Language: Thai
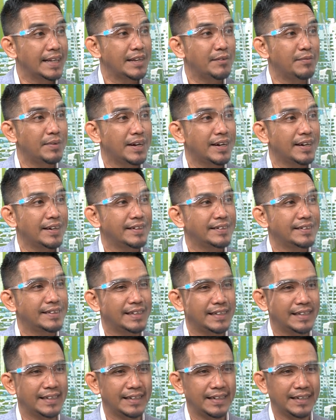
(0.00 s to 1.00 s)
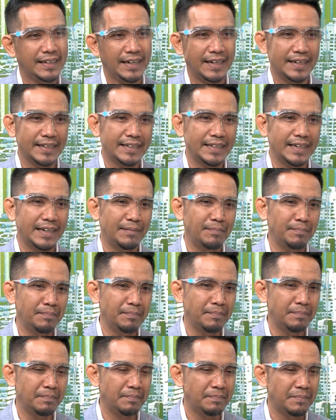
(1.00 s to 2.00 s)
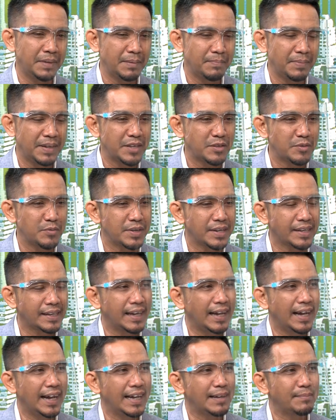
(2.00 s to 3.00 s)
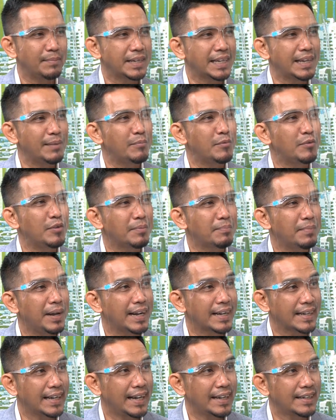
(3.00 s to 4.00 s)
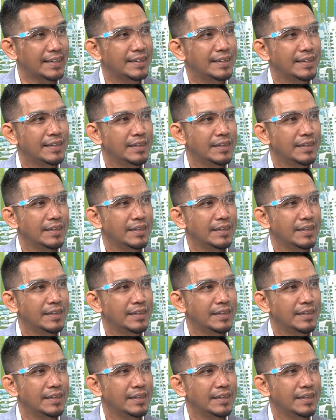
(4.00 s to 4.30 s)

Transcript: แง่ที่ว่าอาจจะไม่ไปตรวจตราให้มันเข้มงวดมากนัก